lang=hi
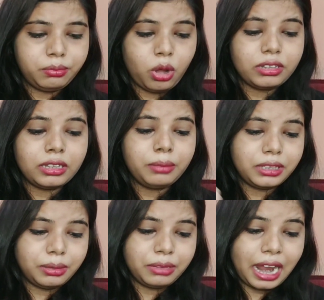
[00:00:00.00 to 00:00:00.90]
बहुत ज़्यादा
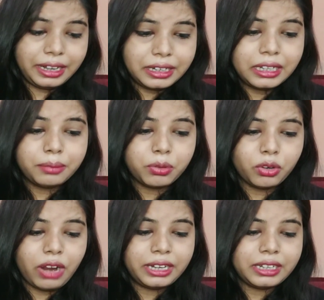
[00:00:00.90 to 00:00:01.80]
मतलब लाइटनिंग
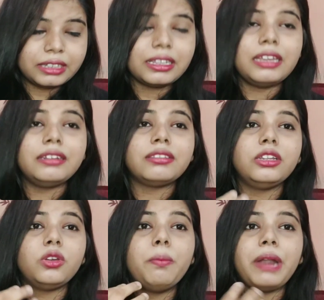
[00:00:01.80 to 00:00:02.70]
प्रोवाइड करता है
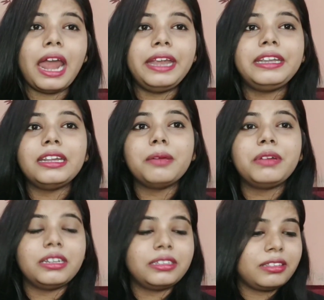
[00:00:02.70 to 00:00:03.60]
स्किन को ब्राइटन अप
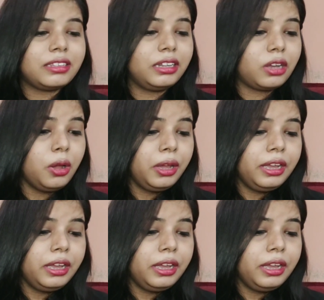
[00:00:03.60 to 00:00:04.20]
करता है स्किन को